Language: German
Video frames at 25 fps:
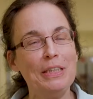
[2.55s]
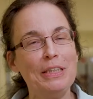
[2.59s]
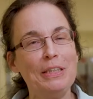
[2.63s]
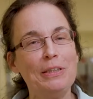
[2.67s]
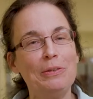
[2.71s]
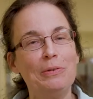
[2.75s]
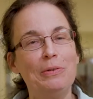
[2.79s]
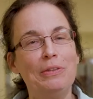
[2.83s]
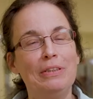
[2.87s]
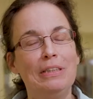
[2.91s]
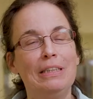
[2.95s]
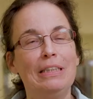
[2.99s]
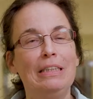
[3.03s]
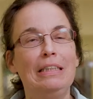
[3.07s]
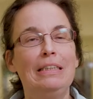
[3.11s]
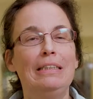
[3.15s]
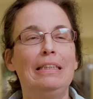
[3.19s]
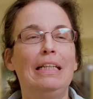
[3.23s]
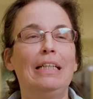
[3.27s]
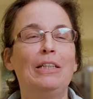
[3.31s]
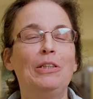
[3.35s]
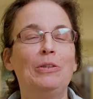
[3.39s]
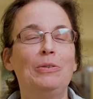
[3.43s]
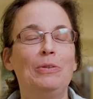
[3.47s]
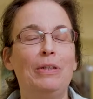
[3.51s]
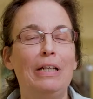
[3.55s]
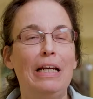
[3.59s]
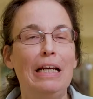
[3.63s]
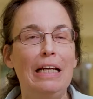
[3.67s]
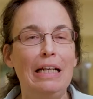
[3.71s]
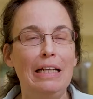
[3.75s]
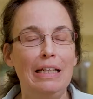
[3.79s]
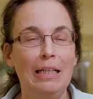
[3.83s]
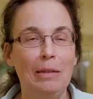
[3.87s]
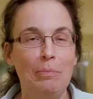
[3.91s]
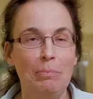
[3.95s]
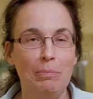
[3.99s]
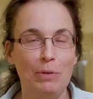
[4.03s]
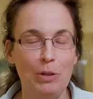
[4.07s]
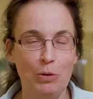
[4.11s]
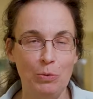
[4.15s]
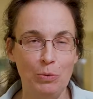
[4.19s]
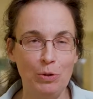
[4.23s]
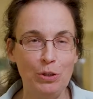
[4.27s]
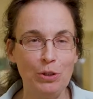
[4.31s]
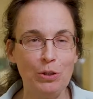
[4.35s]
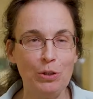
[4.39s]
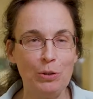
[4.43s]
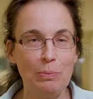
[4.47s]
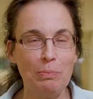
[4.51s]
Ich unterrichte aktuell am
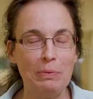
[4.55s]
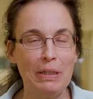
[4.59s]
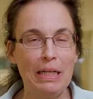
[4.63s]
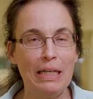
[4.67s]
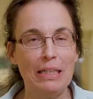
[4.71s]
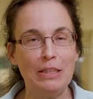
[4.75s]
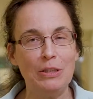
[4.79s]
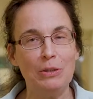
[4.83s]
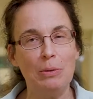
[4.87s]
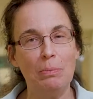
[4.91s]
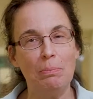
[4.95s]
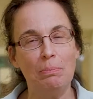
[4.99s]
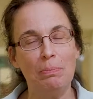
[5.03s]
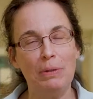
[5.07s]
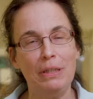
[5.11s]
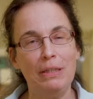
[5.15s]
Bernoulli-Gymnasium,